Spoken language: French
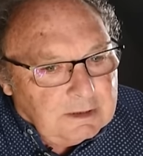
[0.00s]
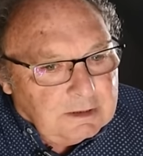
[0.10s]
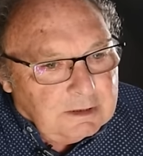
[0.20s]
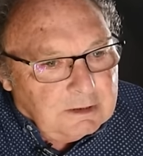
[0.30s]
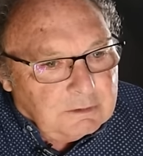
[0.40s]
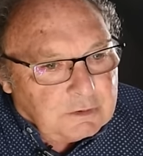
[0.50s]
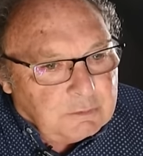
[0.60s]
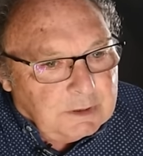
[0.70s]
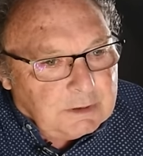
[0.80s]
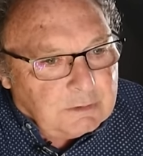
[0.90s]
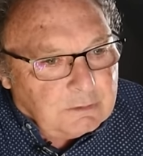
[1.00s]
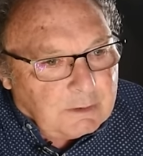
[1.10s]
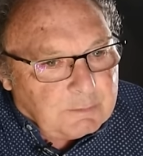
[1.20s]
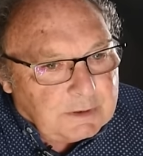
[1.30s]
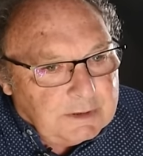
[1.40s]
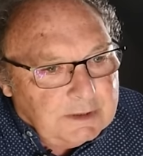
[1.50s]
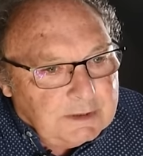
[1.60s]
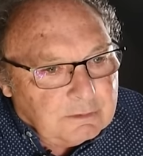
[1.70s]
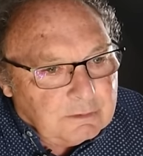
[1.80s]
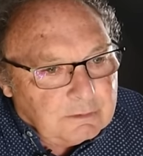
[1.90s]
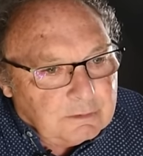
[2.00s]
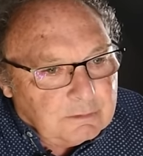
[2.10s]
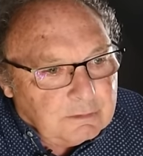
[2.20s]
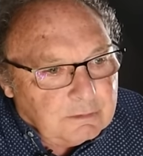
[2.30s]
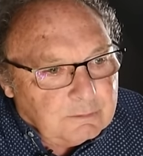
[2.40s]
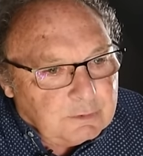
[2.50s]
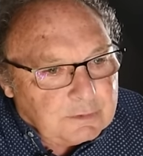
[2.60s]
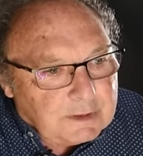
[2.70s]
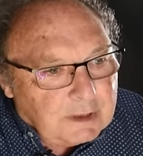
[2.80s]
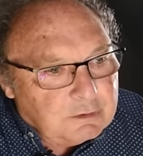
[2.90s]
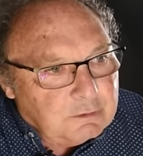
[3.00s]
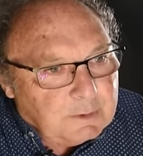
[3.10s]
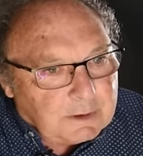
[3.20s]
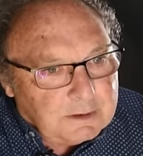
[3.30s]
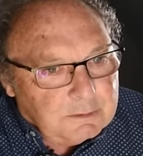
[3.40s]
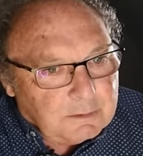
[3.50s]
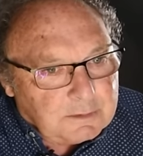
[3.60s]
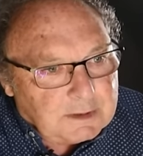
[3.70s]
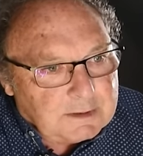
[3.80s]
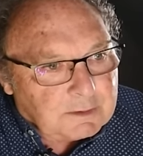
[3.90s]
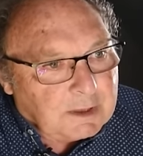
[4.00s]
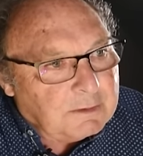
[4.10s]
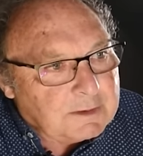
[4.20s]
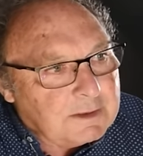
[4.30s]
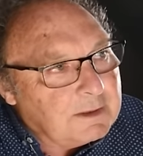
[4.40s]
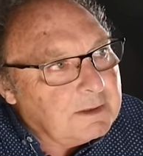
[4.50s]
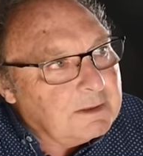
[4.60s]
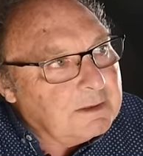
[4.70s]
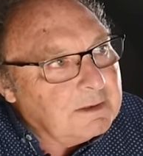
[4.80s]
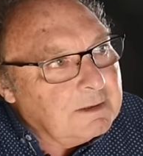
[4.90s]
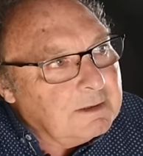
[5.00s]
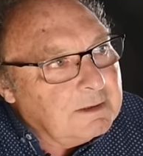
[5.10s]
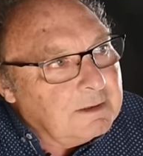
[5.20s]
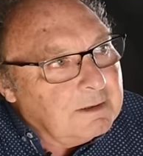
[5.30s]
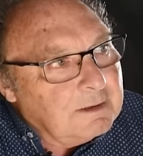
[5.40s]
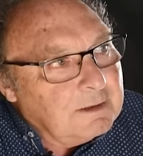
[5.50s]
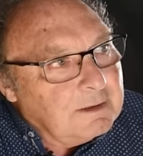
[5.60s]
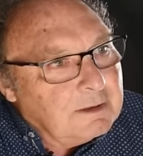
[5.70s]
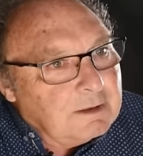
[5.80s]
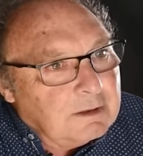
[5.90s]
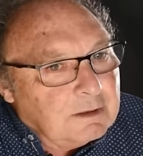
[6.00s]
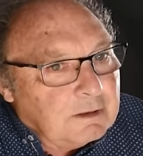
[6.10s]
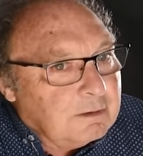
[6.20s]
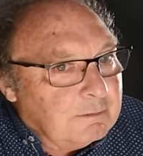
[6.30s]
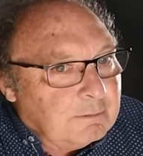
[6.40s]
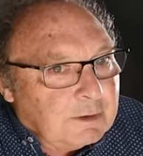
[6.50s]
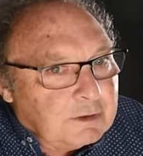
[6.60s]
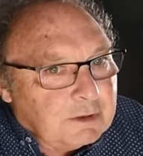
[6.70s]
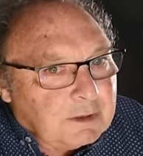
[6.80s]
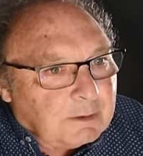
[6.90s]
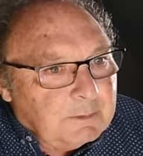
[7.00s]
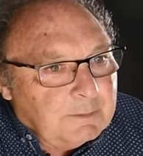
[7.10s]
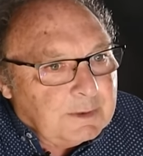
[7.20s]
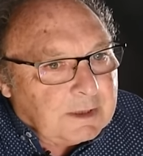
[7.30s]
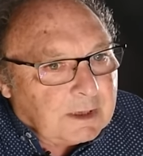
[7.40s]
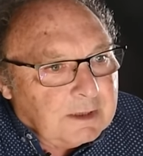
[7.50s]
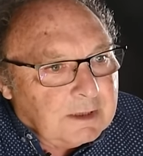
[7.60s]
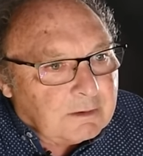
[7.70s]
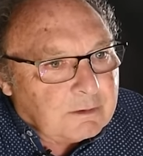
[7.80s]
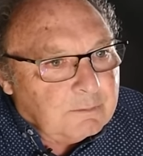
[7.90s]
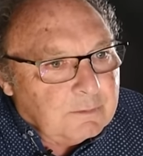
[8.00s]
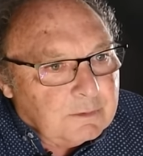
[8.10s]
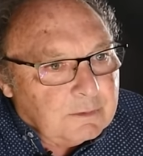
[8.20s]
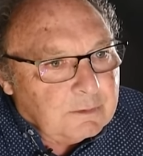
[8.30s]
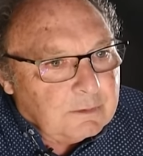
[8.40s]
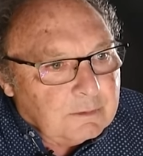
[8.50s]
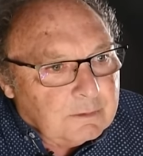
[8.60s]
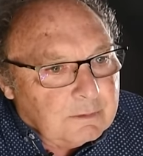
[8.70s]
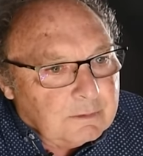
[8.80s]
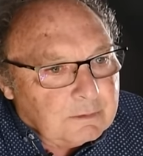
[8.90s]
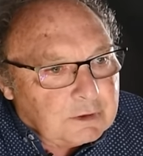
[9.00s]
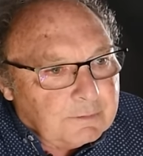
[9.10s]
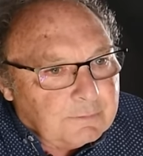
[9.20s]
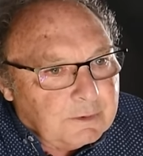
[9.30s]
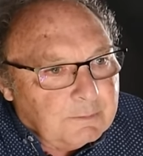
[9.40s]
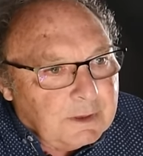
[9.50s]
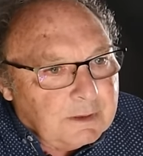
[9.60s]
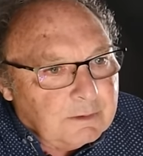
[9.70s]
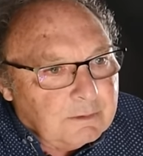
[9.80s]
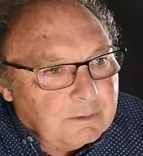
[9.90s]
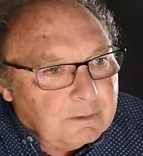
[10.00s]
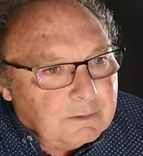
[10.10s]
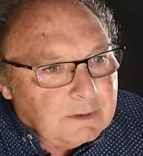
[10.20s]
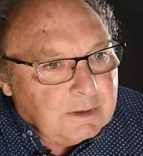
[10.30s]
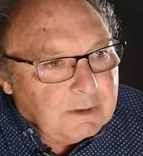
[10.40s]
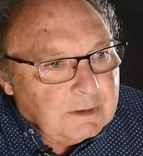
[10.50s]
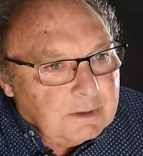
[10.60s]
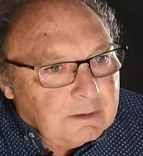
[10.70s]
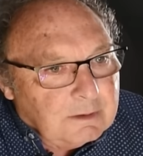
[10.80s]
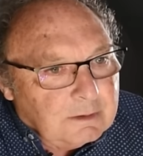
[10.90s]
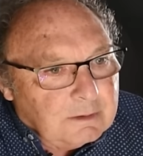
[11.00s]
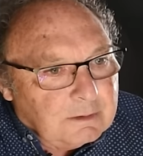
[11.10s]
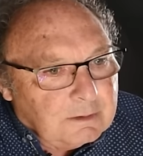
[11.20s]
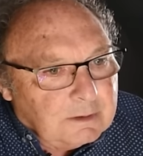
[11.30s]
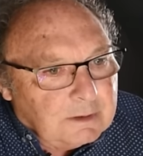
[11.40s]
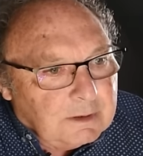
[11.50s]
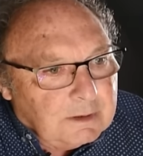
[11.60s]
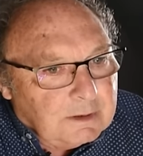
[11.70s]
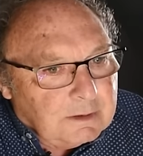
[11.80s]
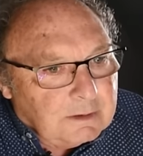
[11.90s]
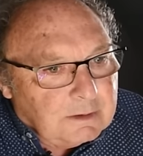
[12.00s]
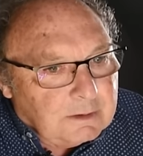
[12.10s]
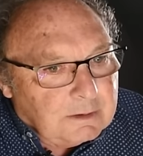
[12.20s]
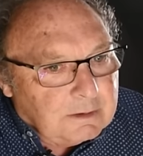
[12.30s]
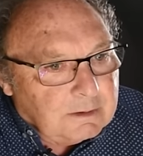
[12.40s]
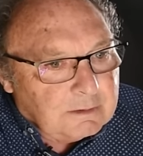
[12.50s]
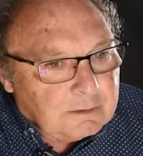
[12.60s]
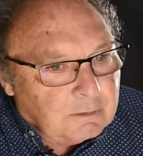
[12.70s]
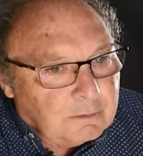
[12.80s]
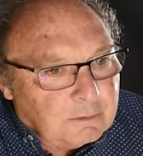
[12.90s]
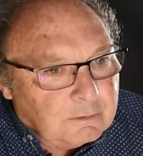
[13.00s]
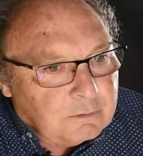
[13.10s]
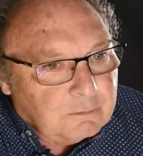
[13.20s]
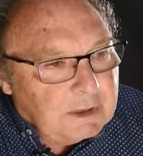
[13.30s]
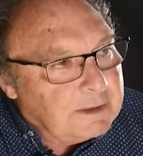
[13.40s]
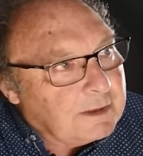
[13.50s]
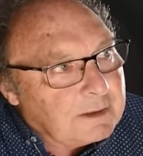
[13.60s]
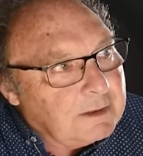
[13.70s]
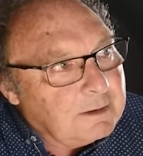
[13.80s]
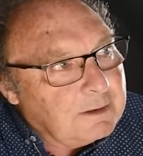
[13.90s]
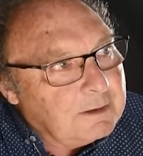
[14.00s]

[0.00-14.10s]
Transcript: Et ensuite, après 10 ans de postale, je suis parti sur 747. Et voilà, j'ai terminé ma carrière comme euh, chef OMN. Euh, euh, et en 2005.